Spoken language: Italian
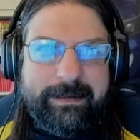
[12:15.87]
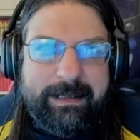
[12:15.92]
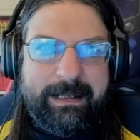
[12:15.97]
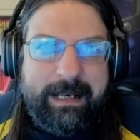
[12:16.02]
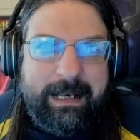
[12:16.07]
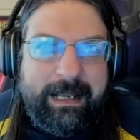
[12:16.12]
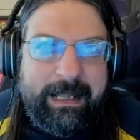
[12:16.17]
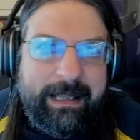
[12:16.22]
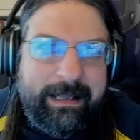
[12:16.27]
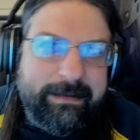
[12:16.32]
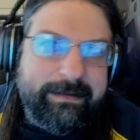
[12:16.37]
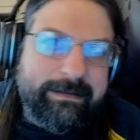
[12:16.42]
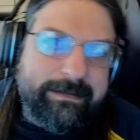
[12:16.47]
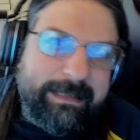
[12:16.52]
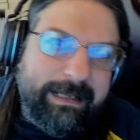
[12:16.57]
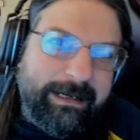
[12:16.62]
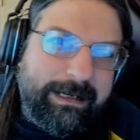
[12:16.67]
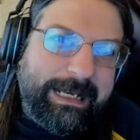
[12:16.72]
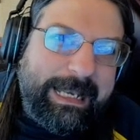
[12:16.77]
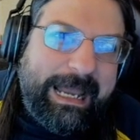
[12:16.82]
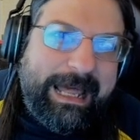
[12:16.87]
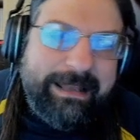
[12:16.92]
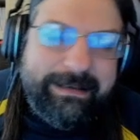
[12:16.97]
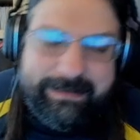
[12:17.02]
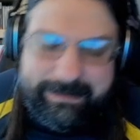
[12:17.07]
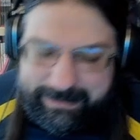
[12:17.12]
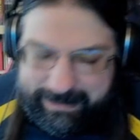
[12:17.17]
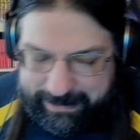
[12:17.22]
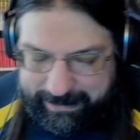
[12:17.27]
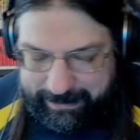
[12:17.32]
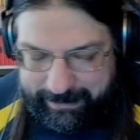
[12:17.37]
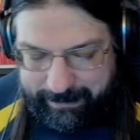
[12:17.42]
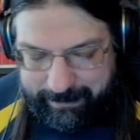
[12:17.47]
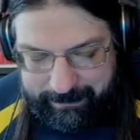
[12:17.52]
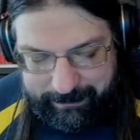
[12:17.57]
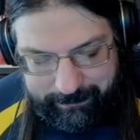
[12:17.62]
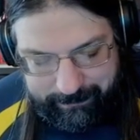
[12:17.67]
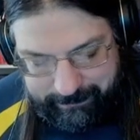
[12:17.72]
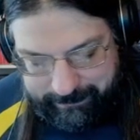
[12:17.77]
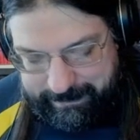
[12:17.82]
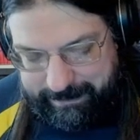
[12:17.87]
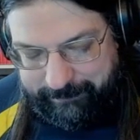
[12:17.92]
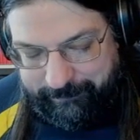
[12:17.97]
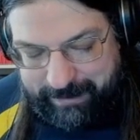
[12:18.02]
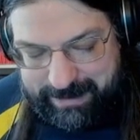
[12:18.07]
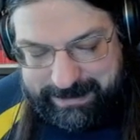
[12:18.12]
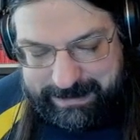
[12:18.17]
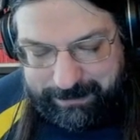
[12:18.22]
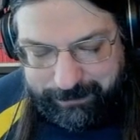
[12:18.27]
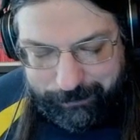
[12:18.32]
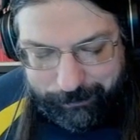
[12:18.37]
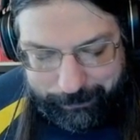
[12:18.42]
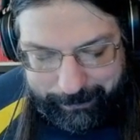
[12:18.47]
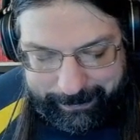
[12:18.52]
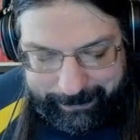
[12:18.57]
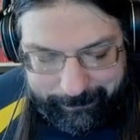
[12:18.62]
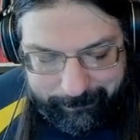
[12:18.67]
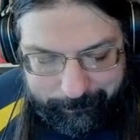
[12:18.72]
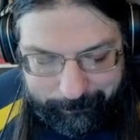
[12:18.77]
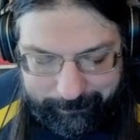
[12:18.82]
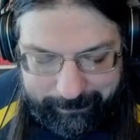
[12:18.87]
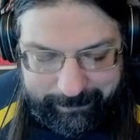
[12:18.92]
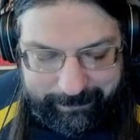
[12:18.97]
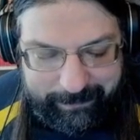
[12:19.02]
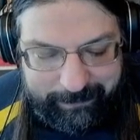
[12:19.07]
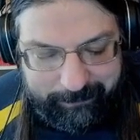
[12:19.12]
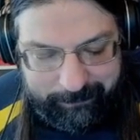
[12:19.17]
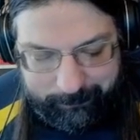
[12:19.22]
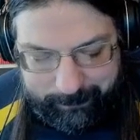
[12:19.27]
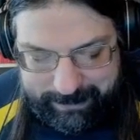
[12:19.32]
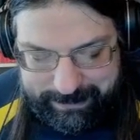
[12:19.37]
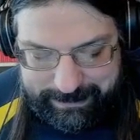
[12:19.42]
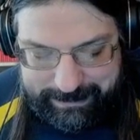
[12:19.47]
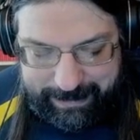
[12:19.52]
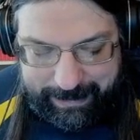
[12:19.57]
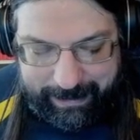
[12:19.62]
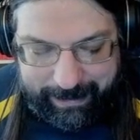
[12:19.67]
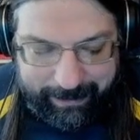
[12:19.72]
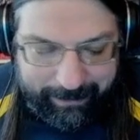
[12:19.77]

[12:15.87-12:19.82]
del, del clan dei Devastatori, con eh, questo